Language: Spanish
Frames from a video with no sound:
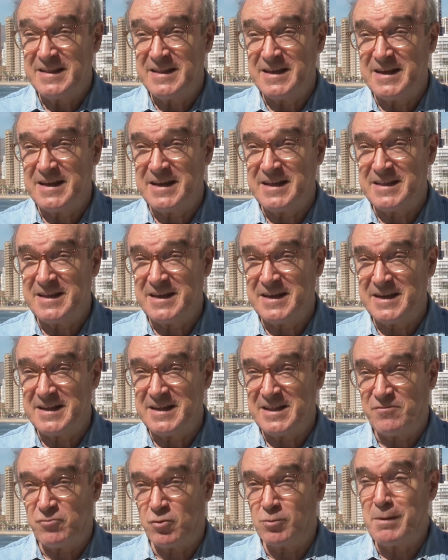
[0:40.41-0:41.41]

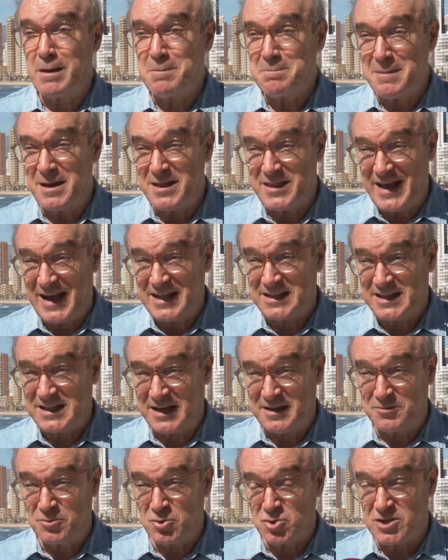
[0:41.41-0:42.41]
de, forma
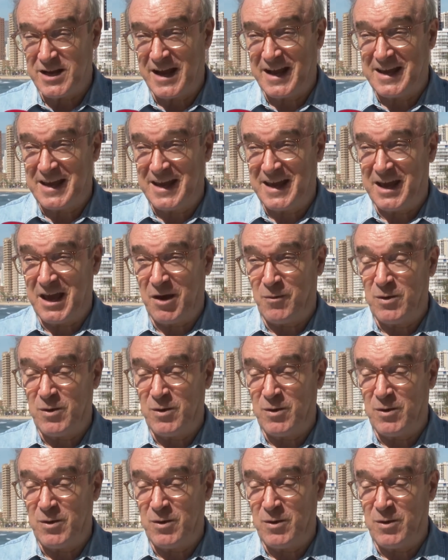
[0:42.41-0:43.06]
inmediata, no sea que,